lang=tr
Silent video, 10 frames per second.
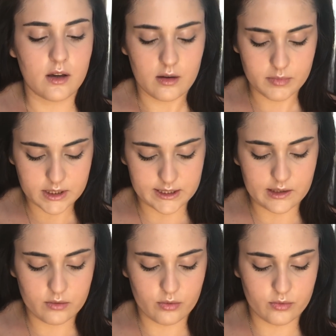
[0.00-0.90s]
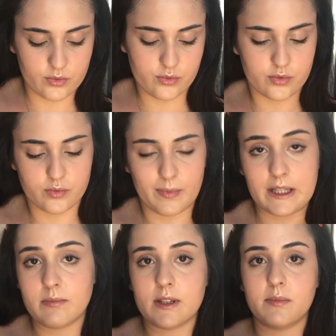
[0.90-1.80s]
Ama cilt tonunuz
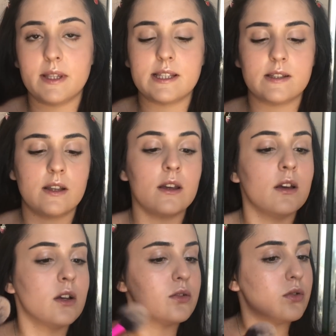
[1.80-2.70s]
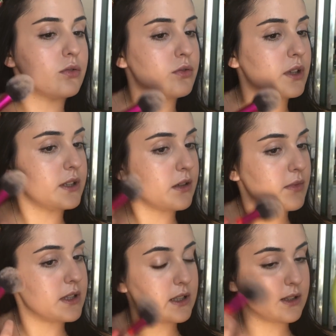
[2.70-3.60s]
benim gibi ise sorun
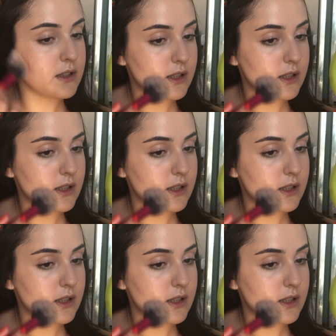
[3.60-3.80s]
yaşamazsınız.